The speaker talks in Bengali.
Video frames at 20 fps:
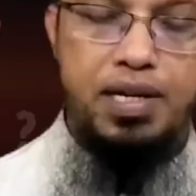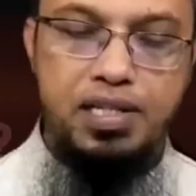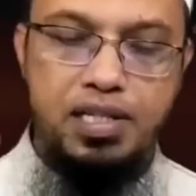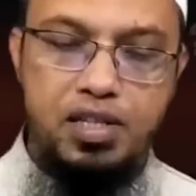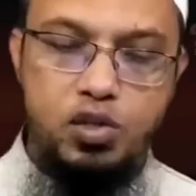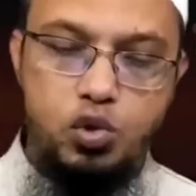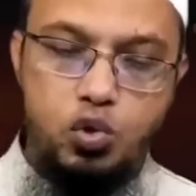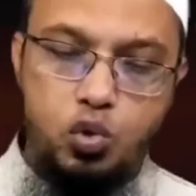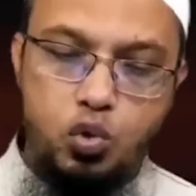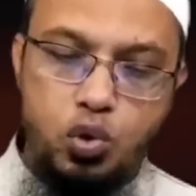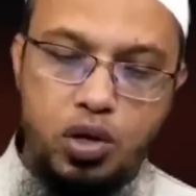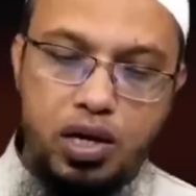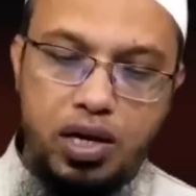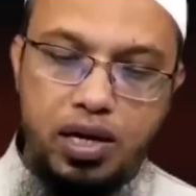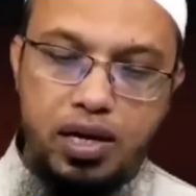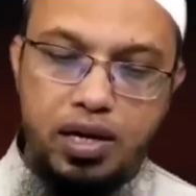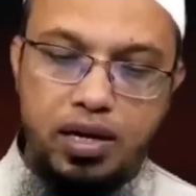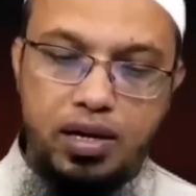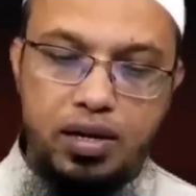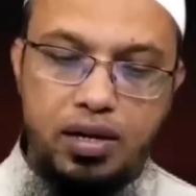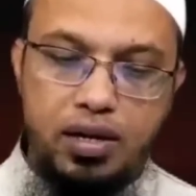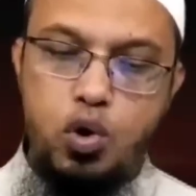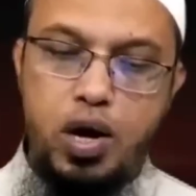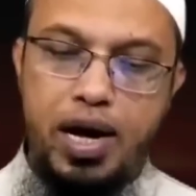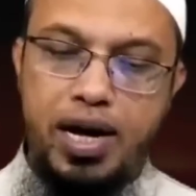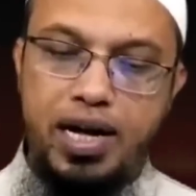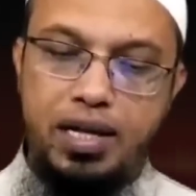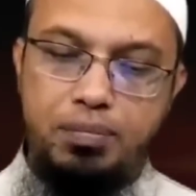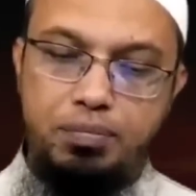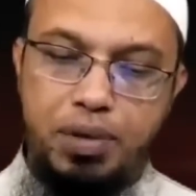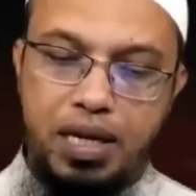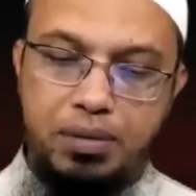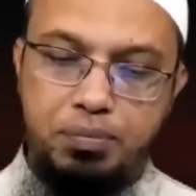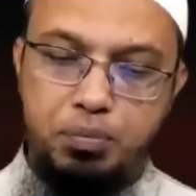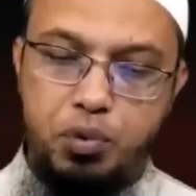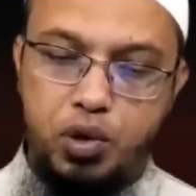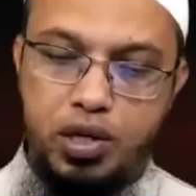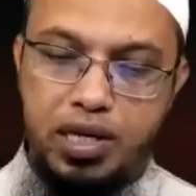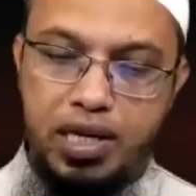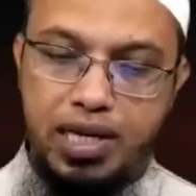নামাজে সুরার কোনো আয়াত বাদ
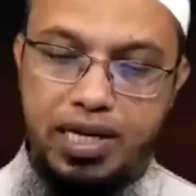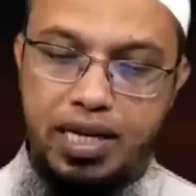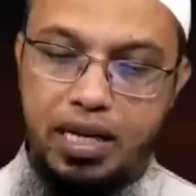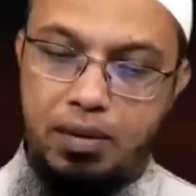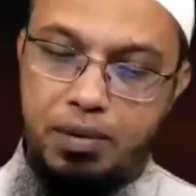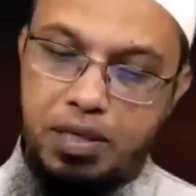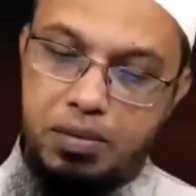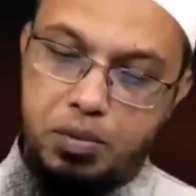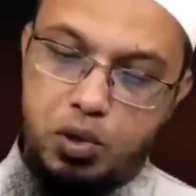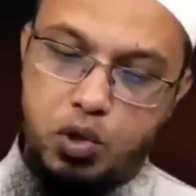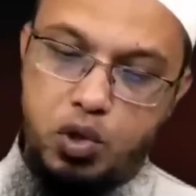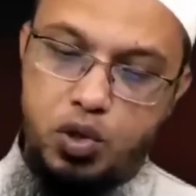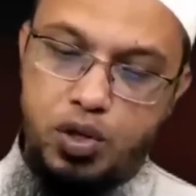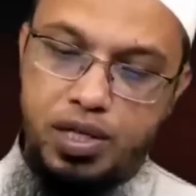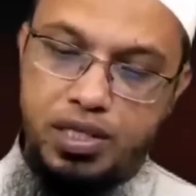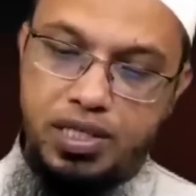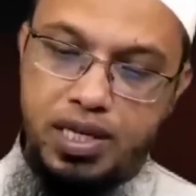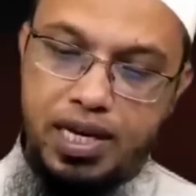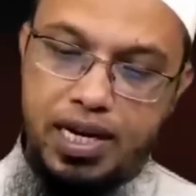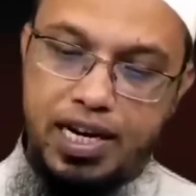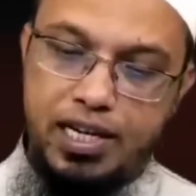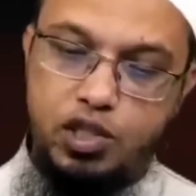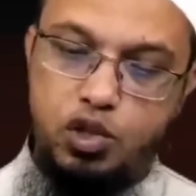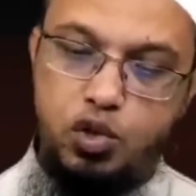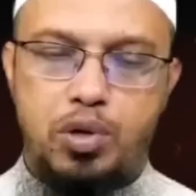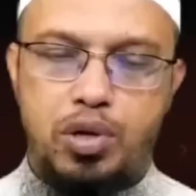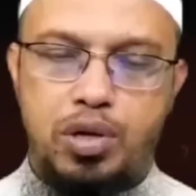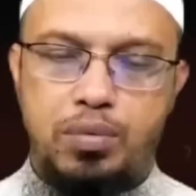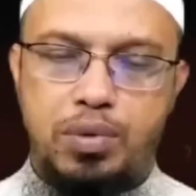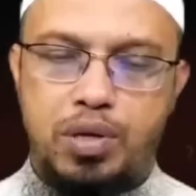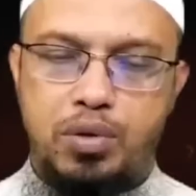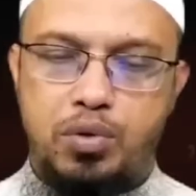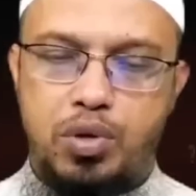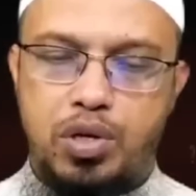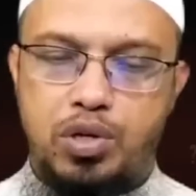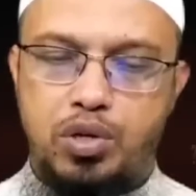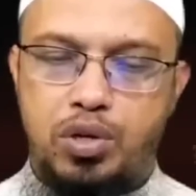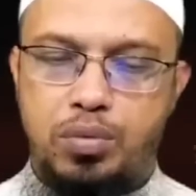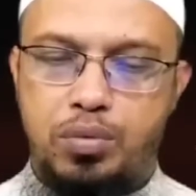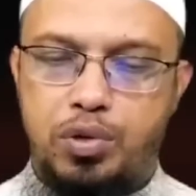পড়ে গেলে কি নামাজ ভঙ্গ হয়ে যায় এটা আমি অনেকবার
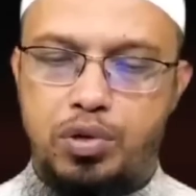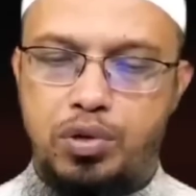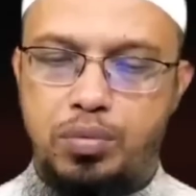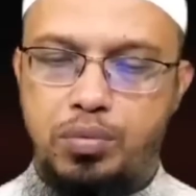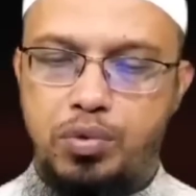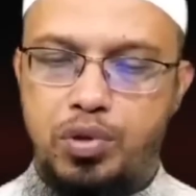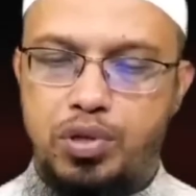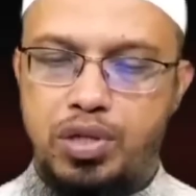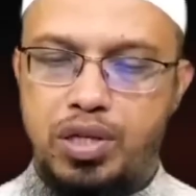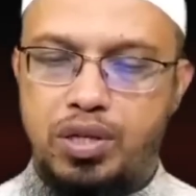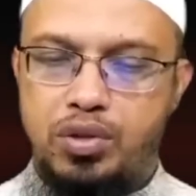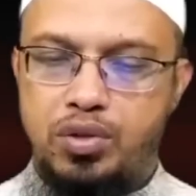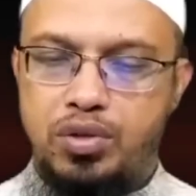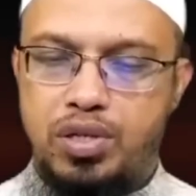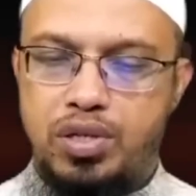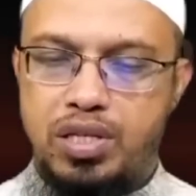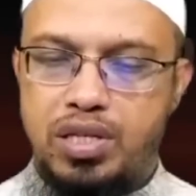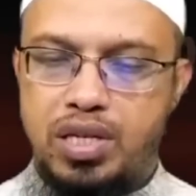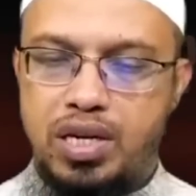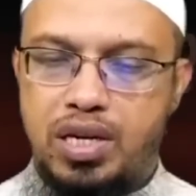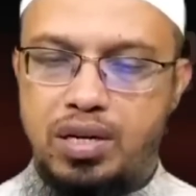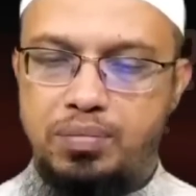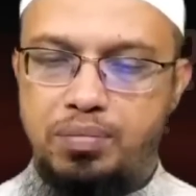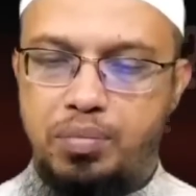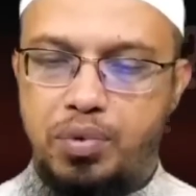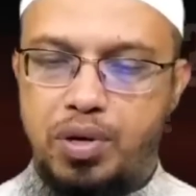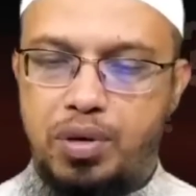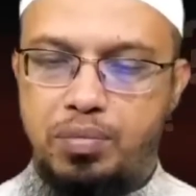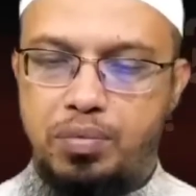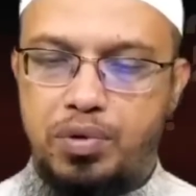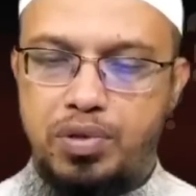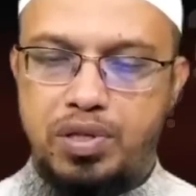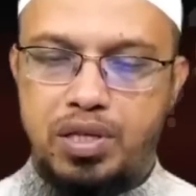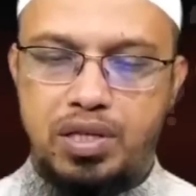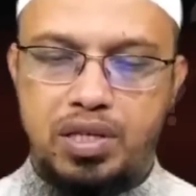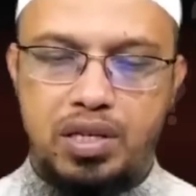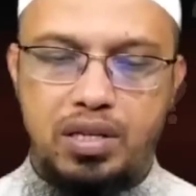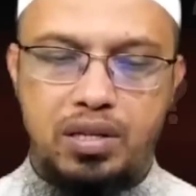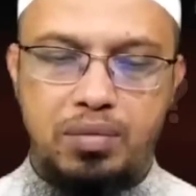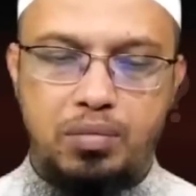কোরআন শরীফ খতম করেছি কিন্তু সেজদার আয়াত পড়ার পর
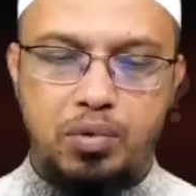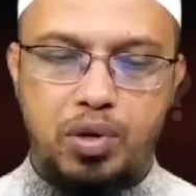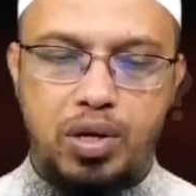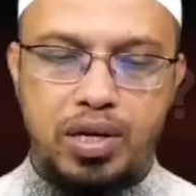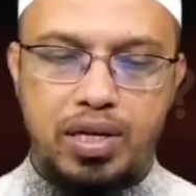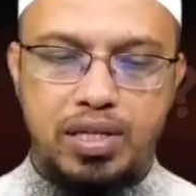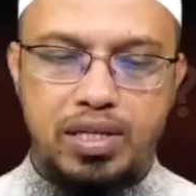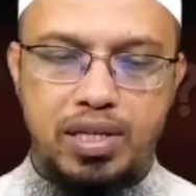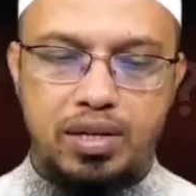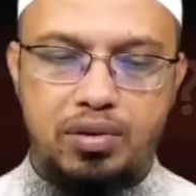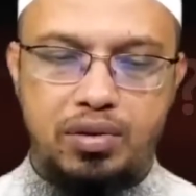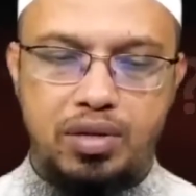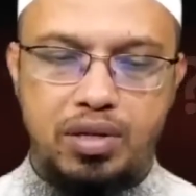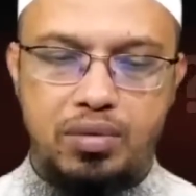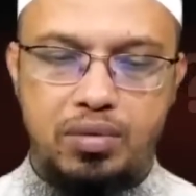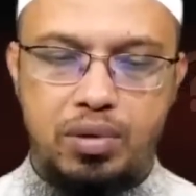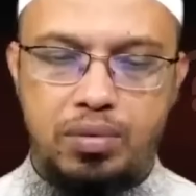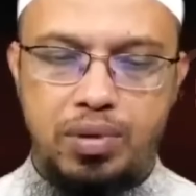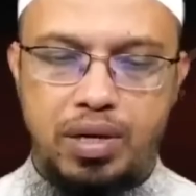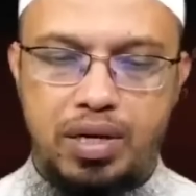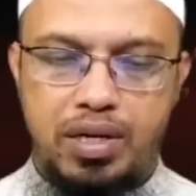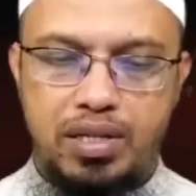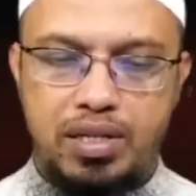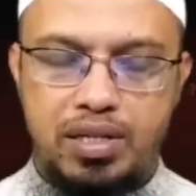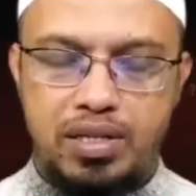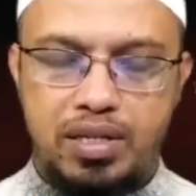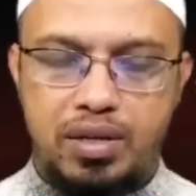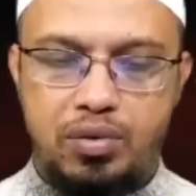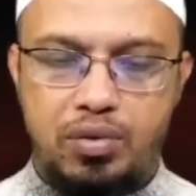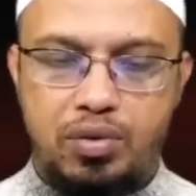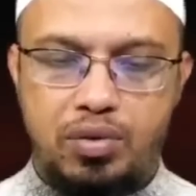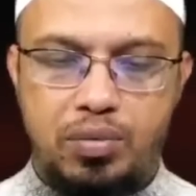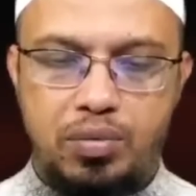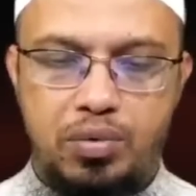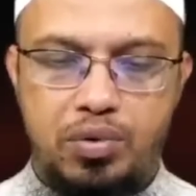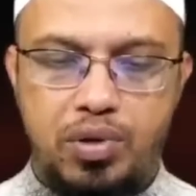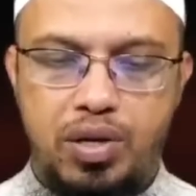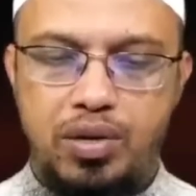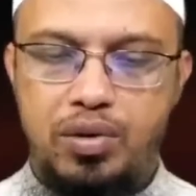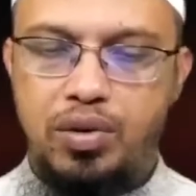সেজদা দিতে ভুলে গেছে এখন কিভাবে আগে সেজদাগুলো
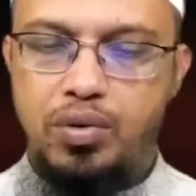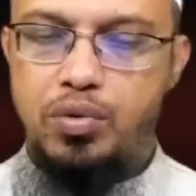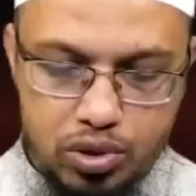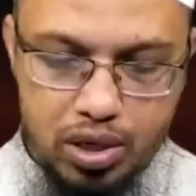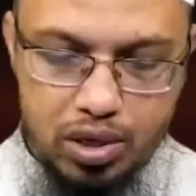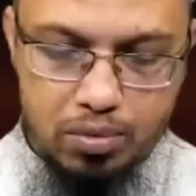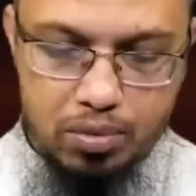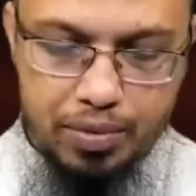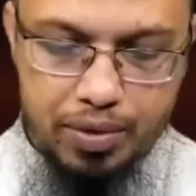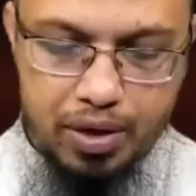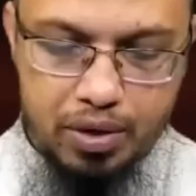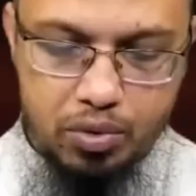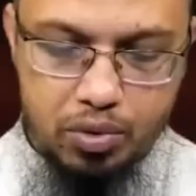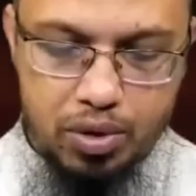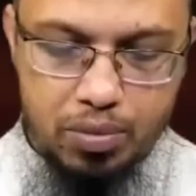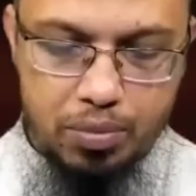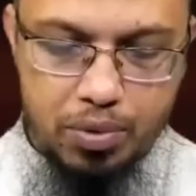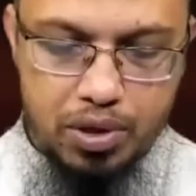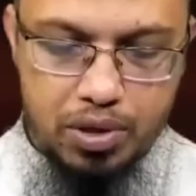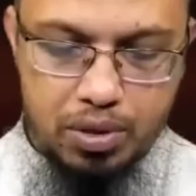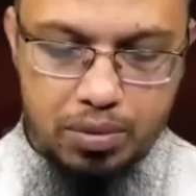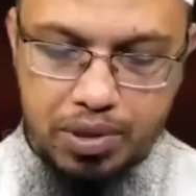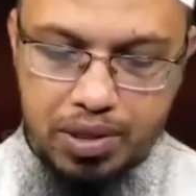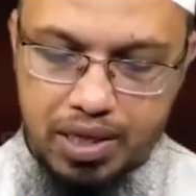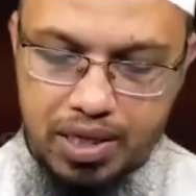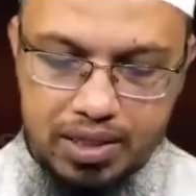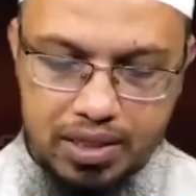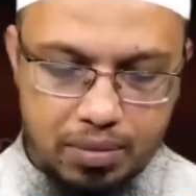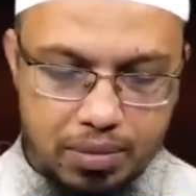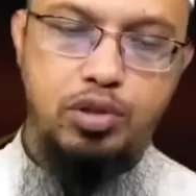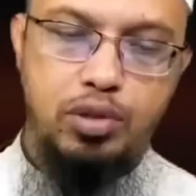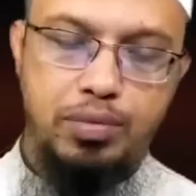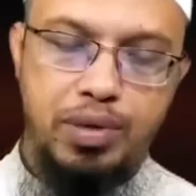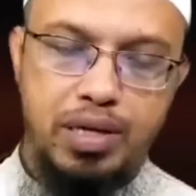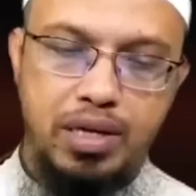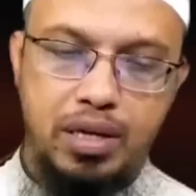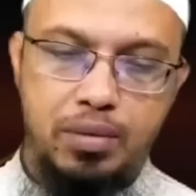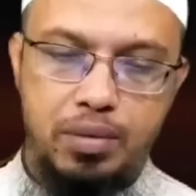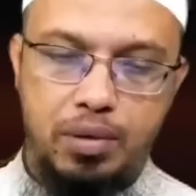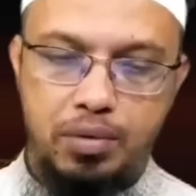দিব উজু ছাড়া মোবাইলে কোরআন পড়া যাবে কিনা ফজর
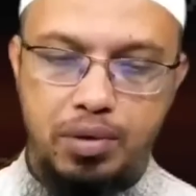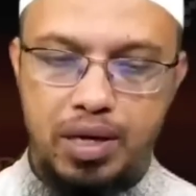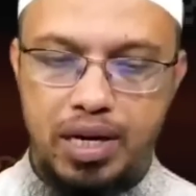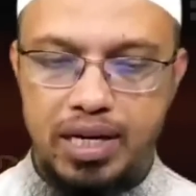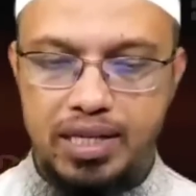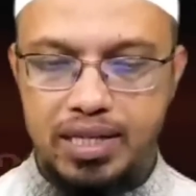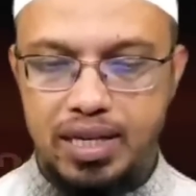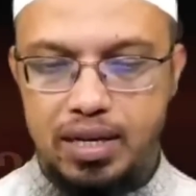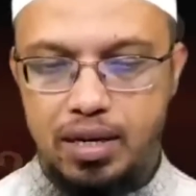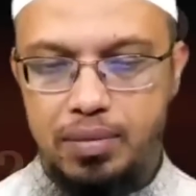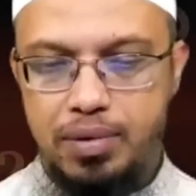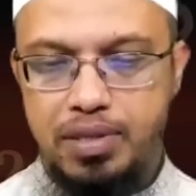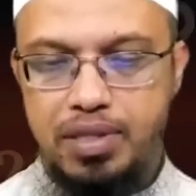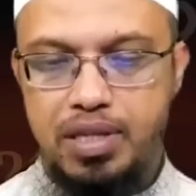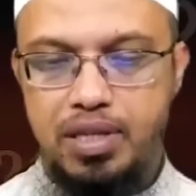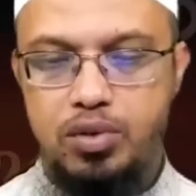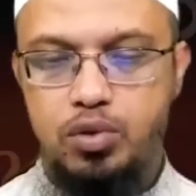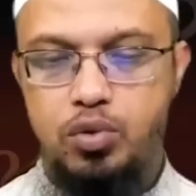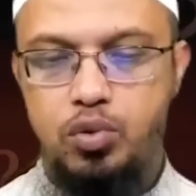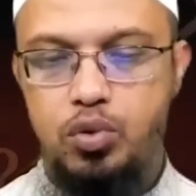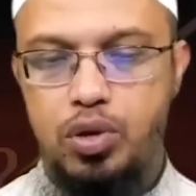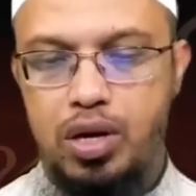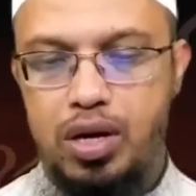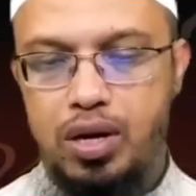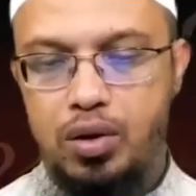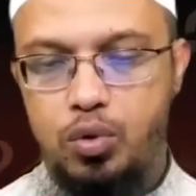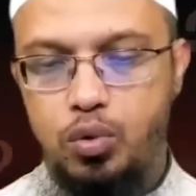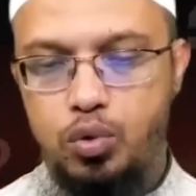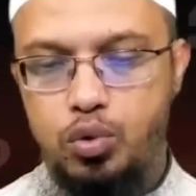মাগরিব এবং এশার নামাজে সুরা